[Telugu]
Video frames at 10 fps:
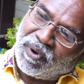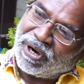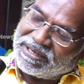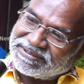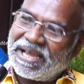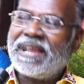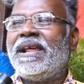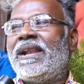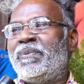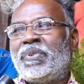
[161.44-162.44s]

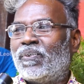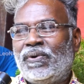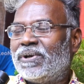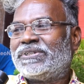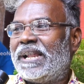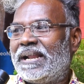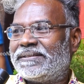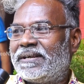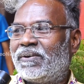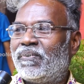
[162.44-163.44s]
ఒక్కసారైనా ఇప్పుడు రెండోసారి
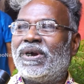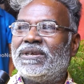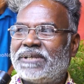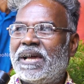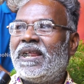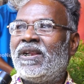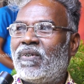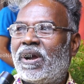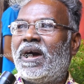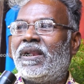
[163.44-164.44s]
వెళ్తున్నాడు ఒక్కసారైనా
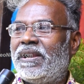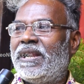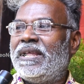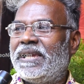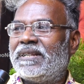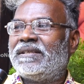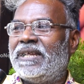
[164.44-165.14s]
ఒక ఆరు నెలలు కనుక